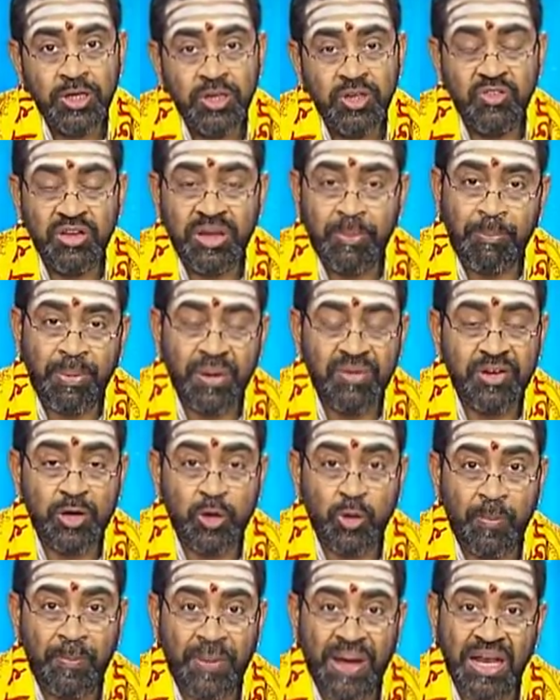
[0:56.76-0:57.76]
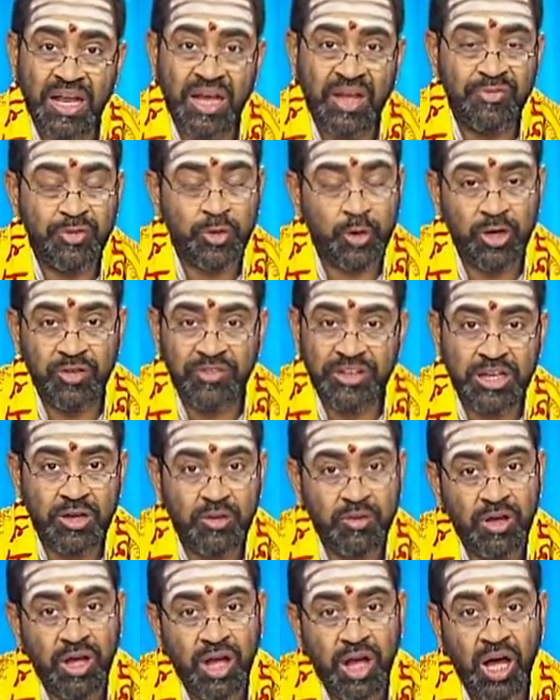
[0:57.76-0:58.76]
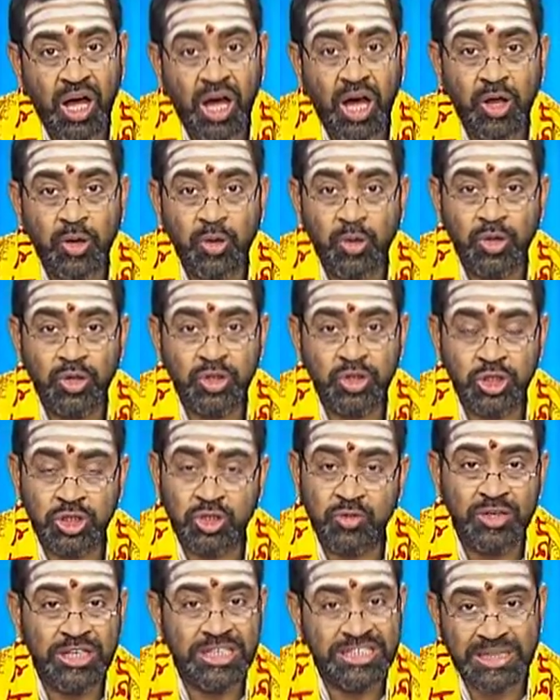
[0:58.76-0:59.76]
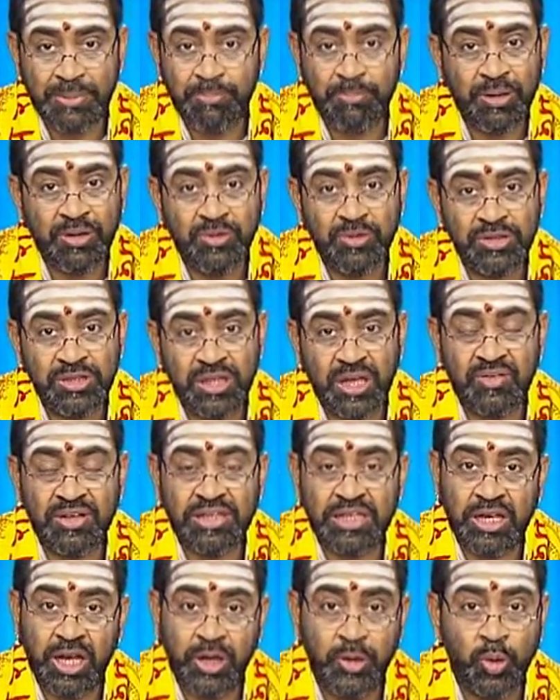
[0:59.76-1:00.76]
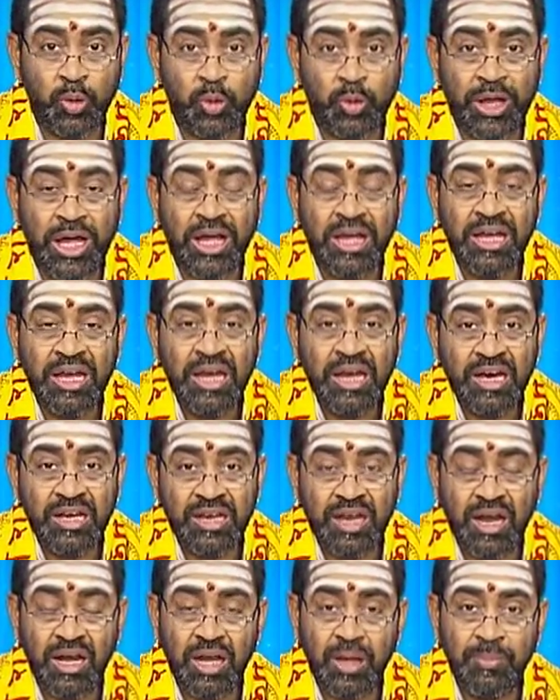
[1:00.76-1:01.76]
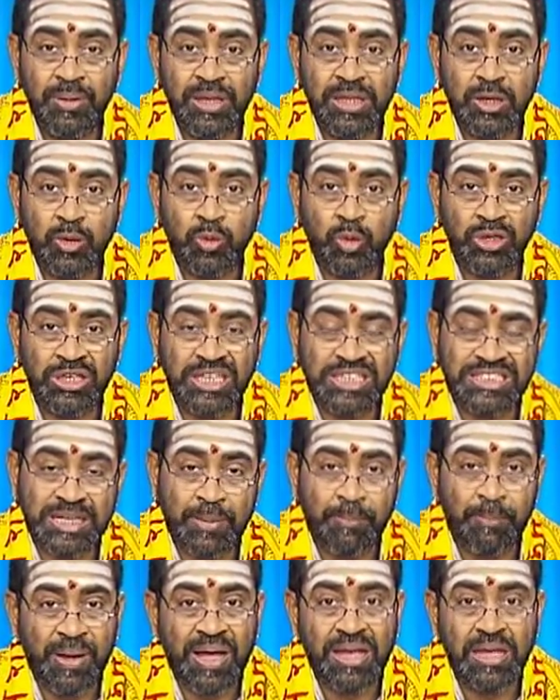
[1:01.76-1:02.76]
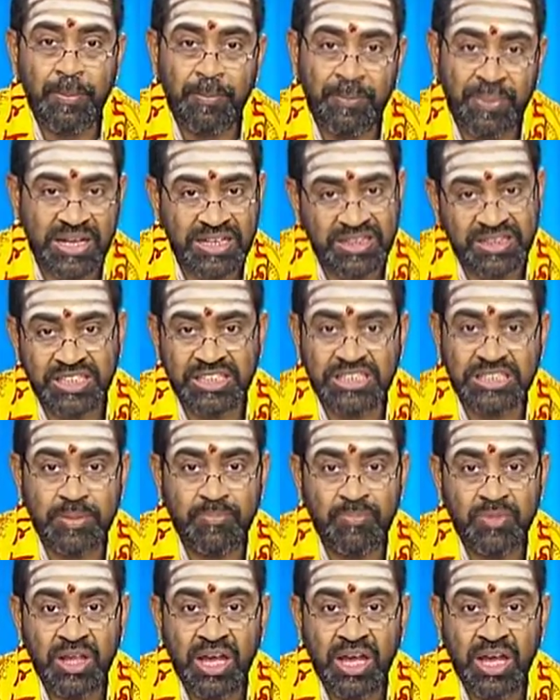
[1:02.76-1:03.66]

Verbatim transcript: నువ్వు ఇప్పటివరకు బాలహంతకుడు వెయ్యవు ఆరుగురు శిశువుల్ని చంపావు తర్వాత నన్ను కూడా రాళ్ల మీద కొట్టి చంపాలని ప్రయత్నించావు